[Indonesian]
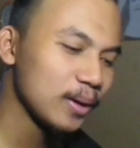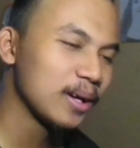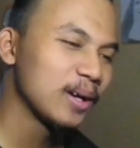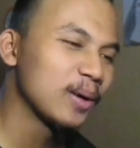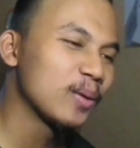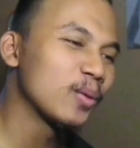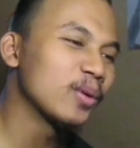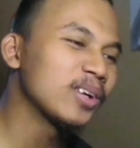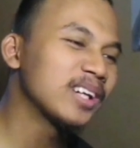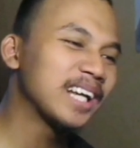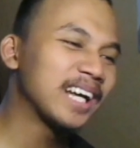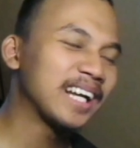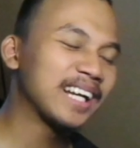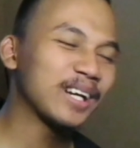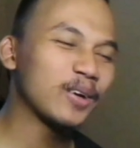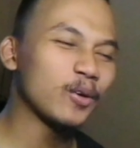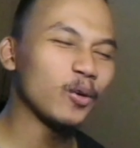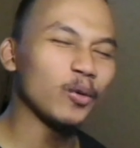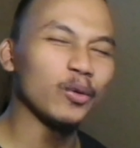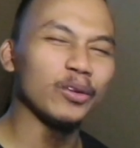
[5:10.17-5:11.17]
gue dari
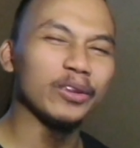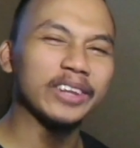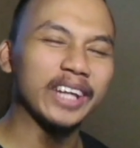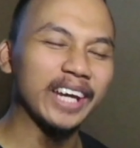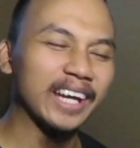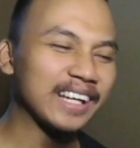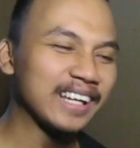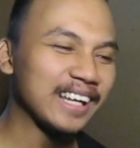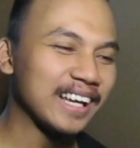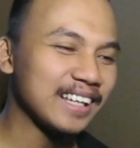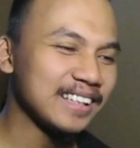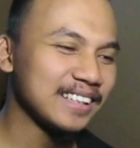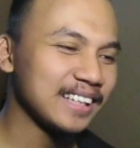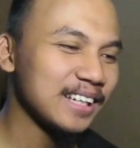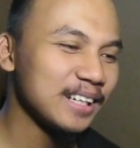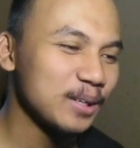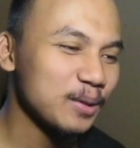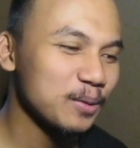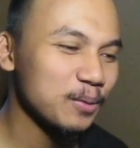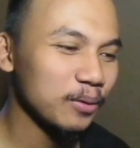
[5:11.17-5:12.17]
kontennya aja
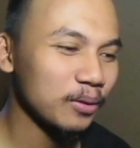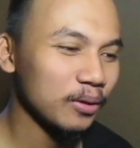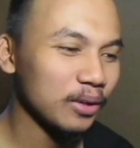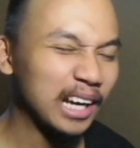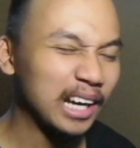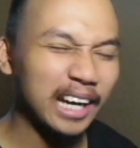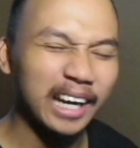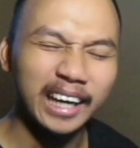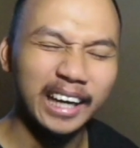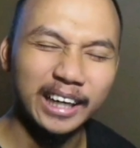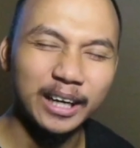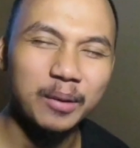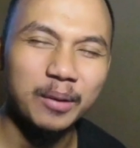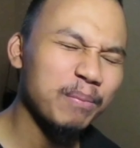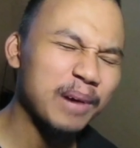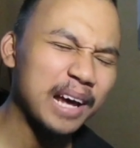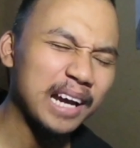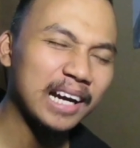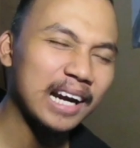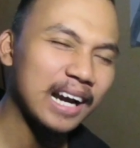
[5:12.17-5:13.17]
ini keren
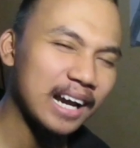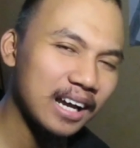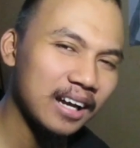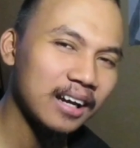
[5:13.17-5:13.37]
parah